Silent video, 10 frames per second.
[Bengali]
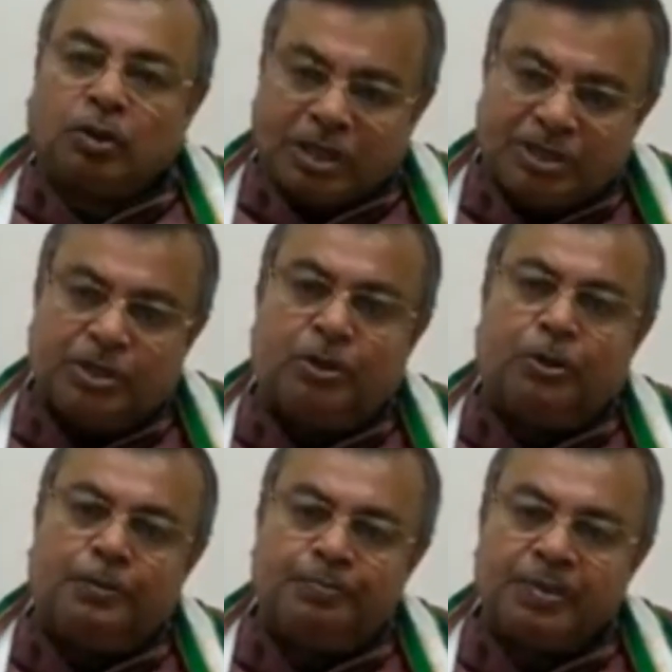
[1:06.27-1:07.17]
কথা ছিল
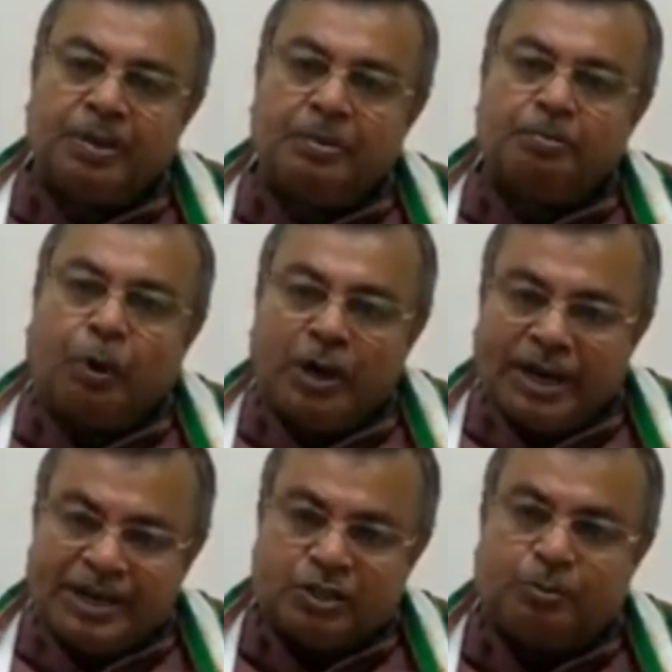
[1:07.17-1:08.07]

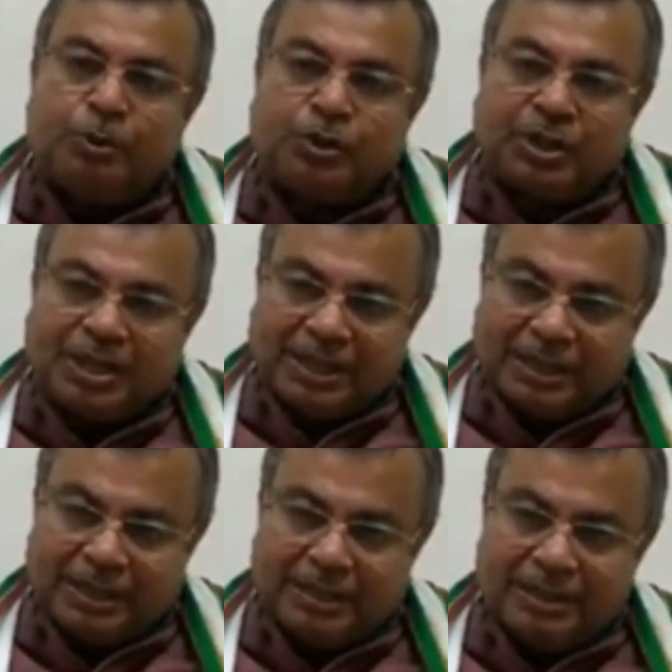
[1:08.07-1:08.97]
পয়লা ডিসেম্বর থেকে
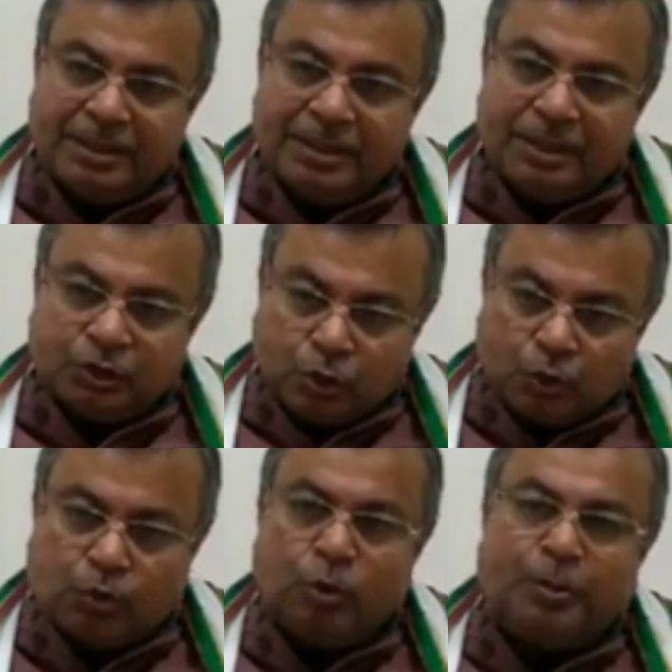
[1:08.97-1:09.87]

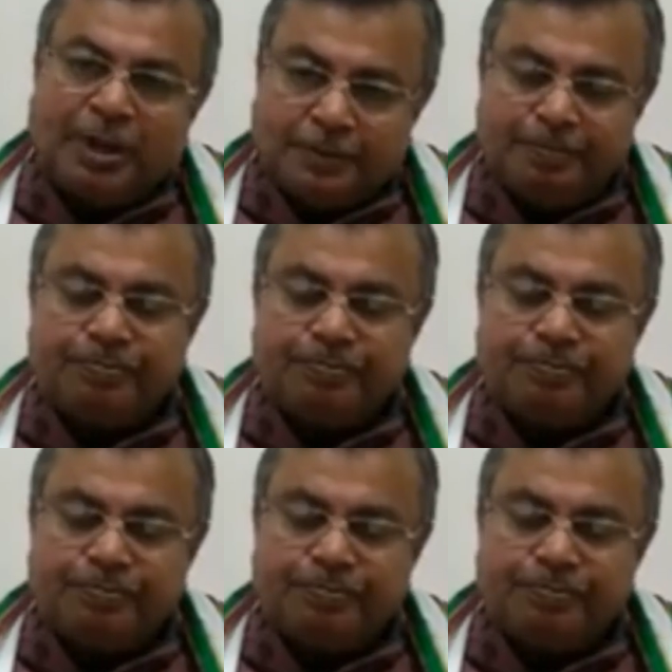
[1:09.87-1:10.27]
স্কুল খুলবে